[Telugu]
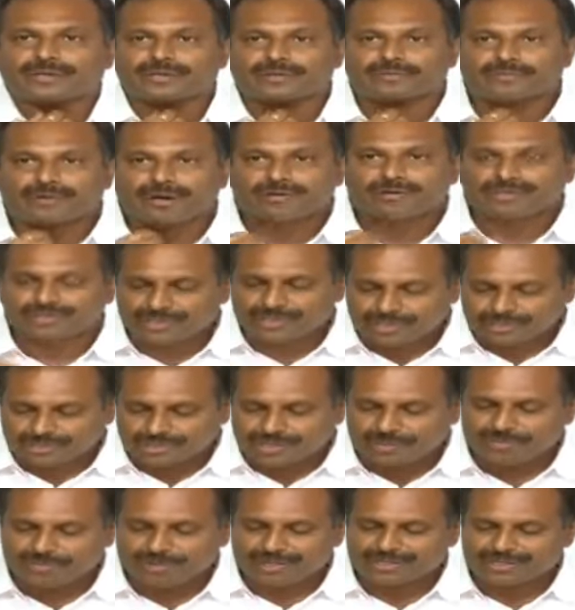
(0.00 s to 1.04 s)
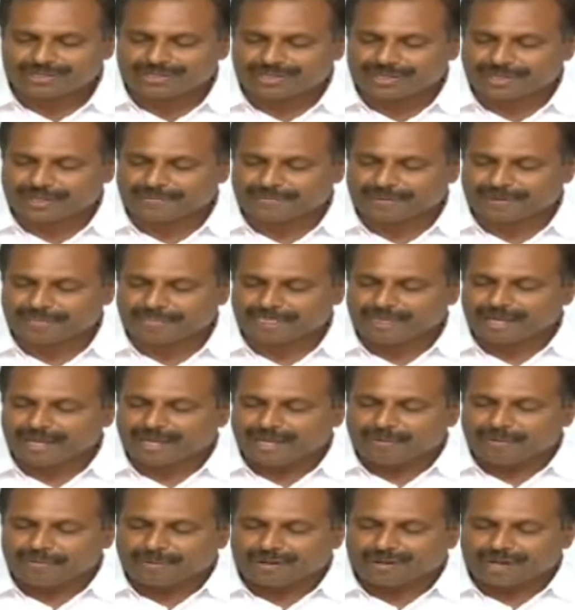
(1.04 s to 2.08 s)
ఇన్వాల్వ్ చేయించడంలో అయితేనేమి
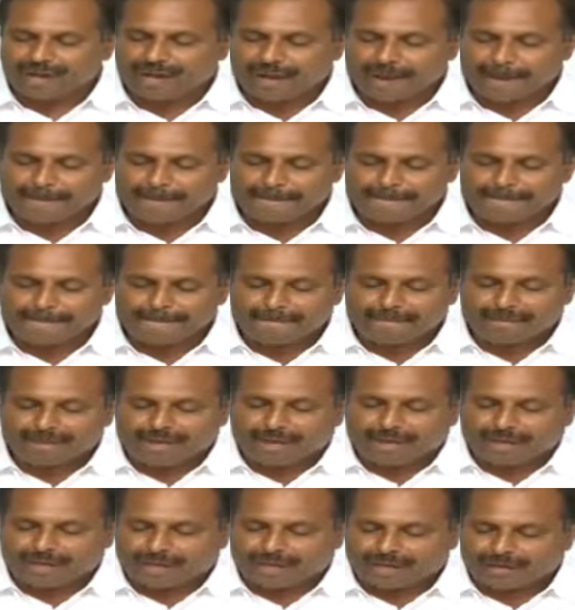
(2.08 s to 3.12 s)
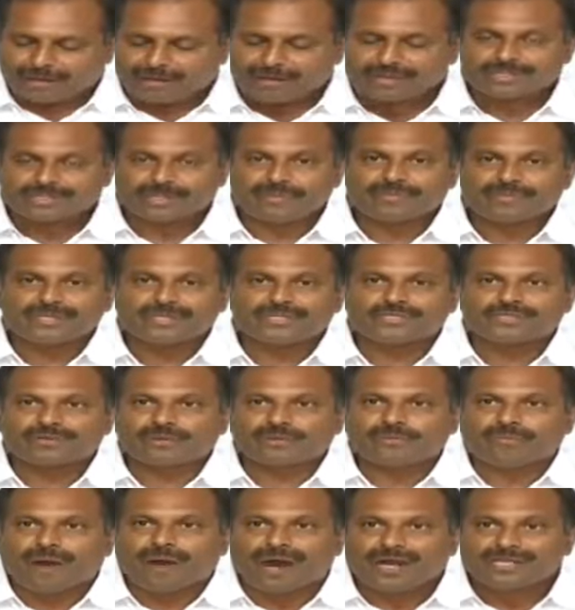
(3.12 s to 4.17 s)
ఒక కరోనాకు సంబంధించి
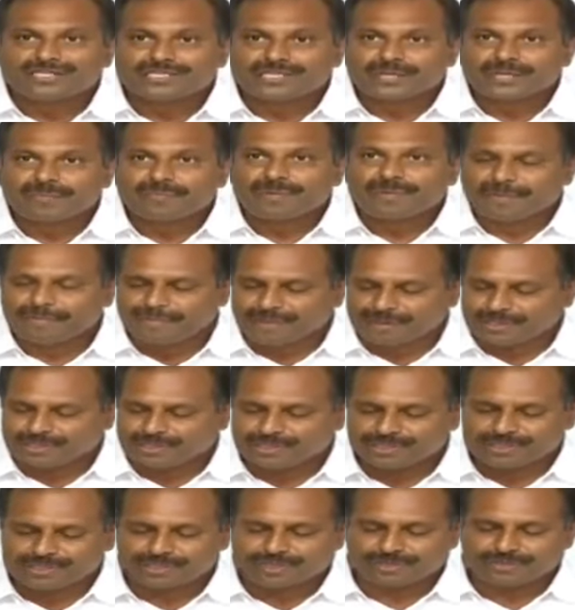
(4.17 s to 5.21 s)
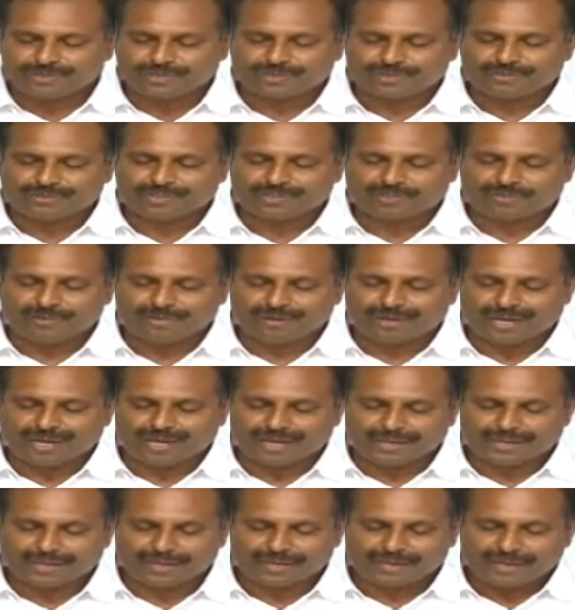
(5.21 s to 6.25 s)
ఒక వాట్సాప్ నెంబర్ను తీసుకొచ్చే విషయంలో
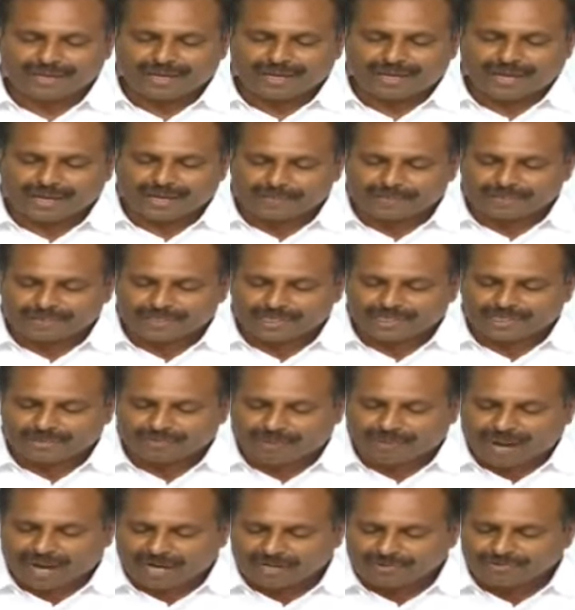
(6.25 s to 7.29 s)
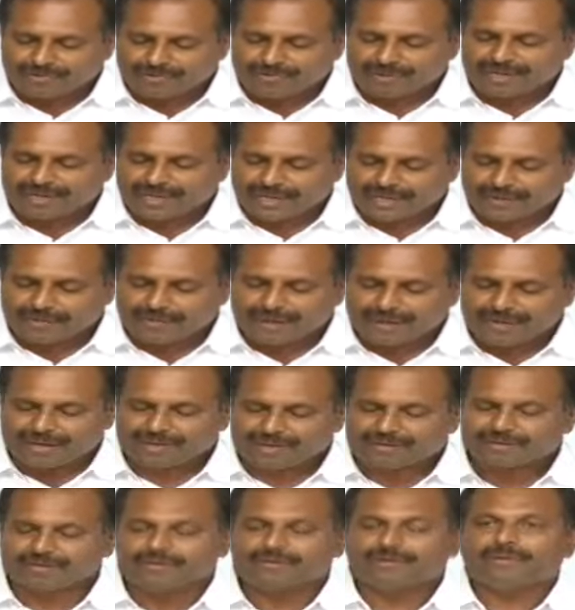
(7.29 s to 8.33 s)
కానీ లేకపోతే స్మార్ట్ ఫోన్ లేని
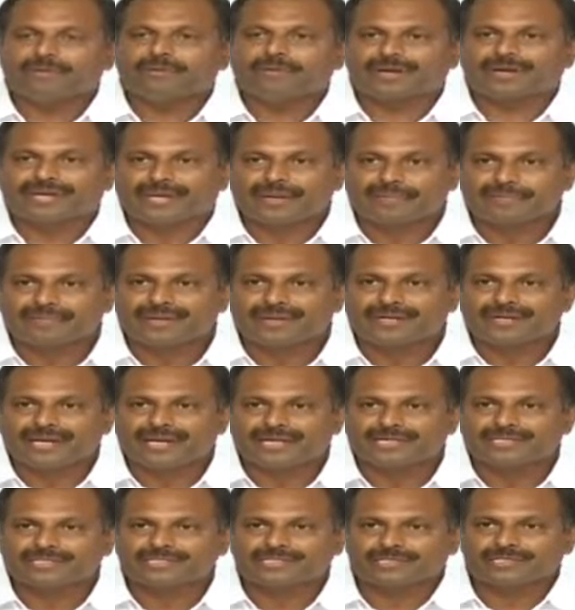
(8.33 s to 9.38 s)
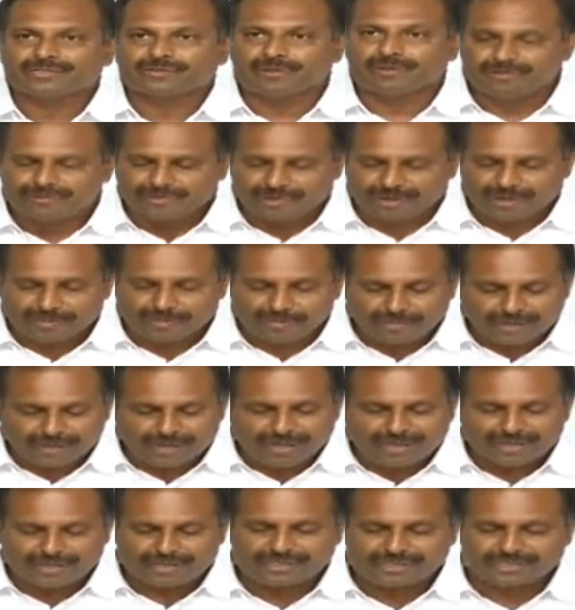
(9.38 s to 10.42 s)
వాళ్లకు ఒక నెంబర్ డైల్ చేసే టోల్ ఫ్రీ
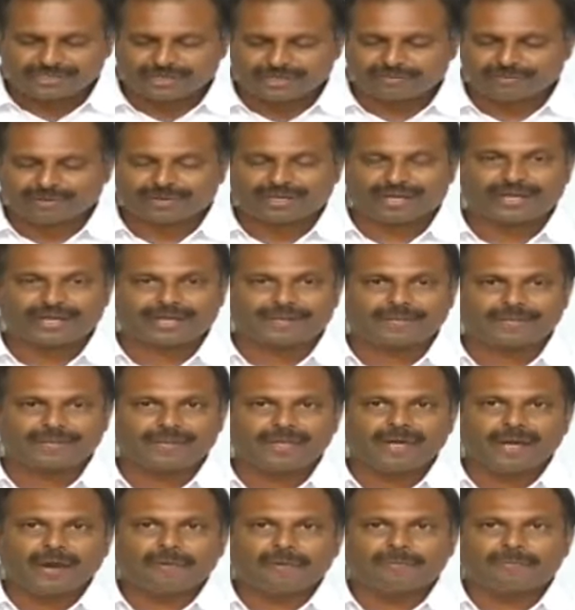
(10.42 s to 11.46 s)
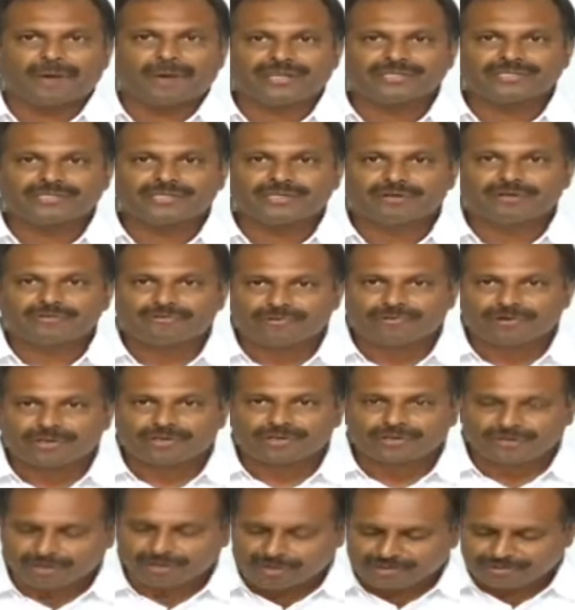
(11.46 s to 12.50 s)
నెంబర్ను అరేంజ్ చేయడంలో కానీ వన్ జీరో ఫోర్
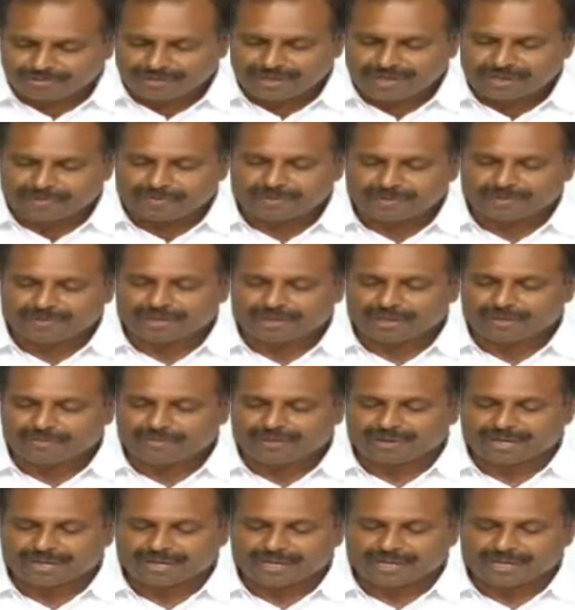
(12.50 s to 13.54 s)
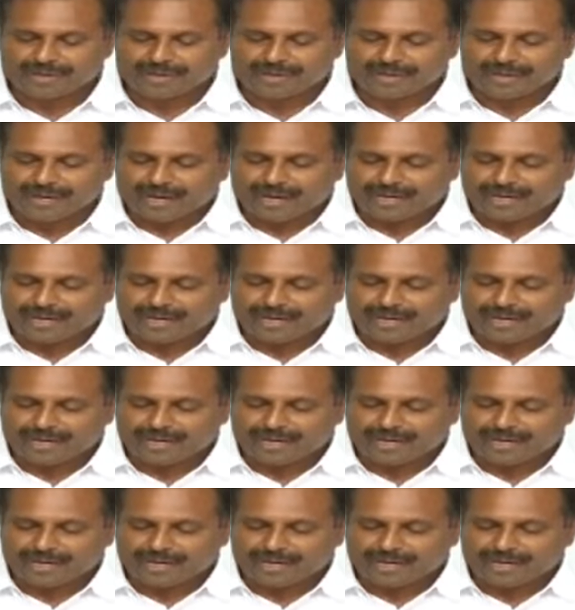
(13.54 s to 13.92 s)
టోల్ ఫ్రీ నెంబర్ ఉండడంలో కానీ